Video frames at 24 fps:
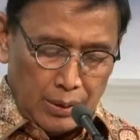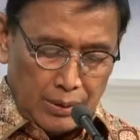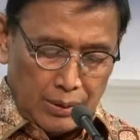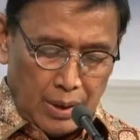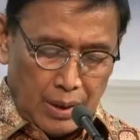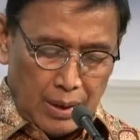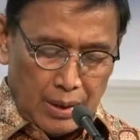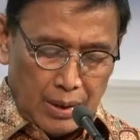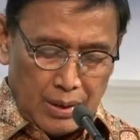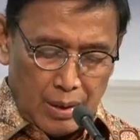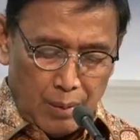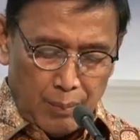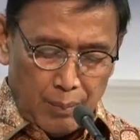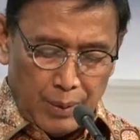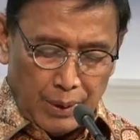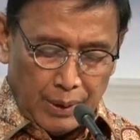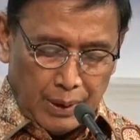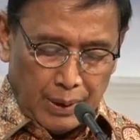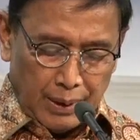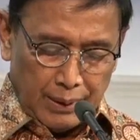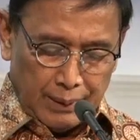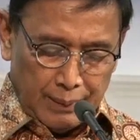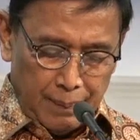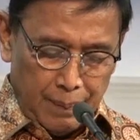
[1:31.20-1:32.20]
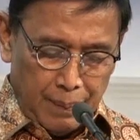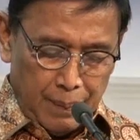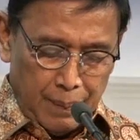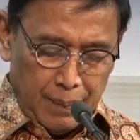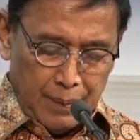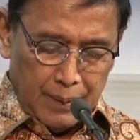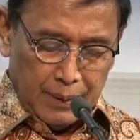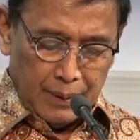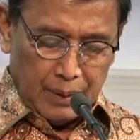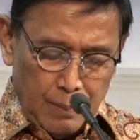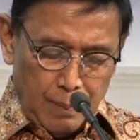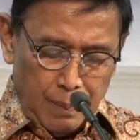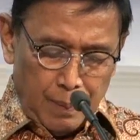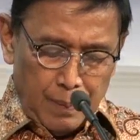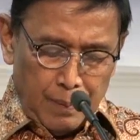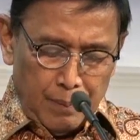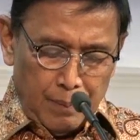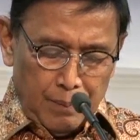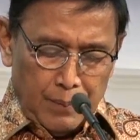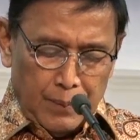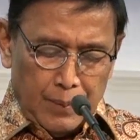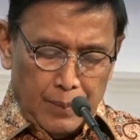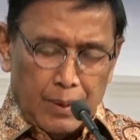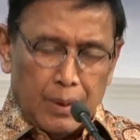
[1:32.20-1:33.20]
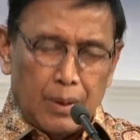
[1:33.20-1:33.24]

dan Bawaslu pun sangat dikontrol